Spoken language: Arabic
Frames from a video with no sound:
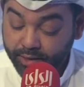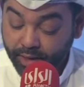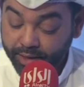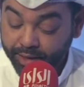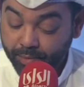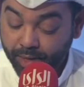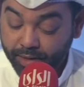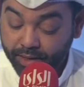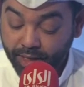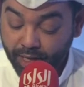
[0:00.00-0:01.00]
التغيير
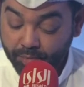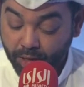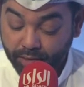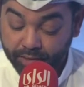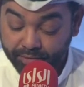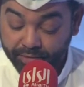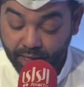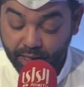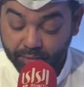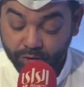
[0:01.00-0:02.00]
أبعادا أعمق في
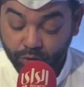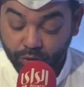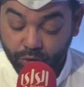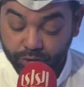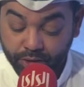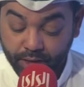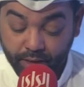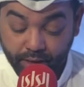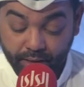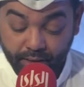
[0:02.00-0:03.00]
عالم
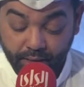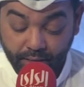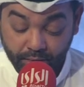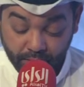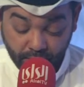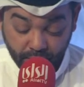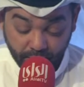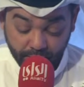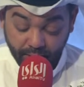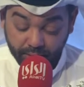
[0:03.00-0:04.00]
التكنولوجيا الذي لا
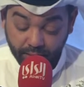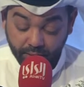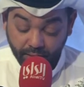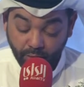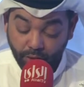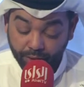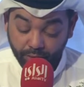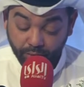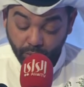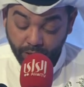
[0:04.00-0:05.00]
الذي لا تهدأ
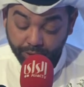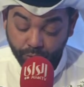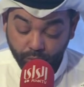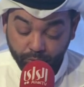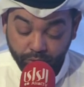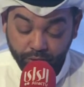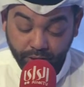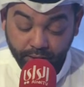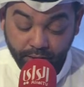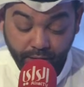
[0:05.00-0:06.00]
ظواهره
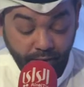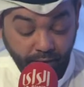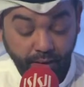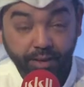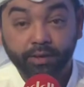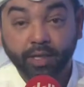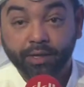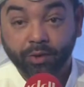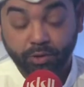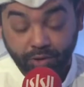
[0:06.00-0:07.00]
ومنتجاته عن التغيير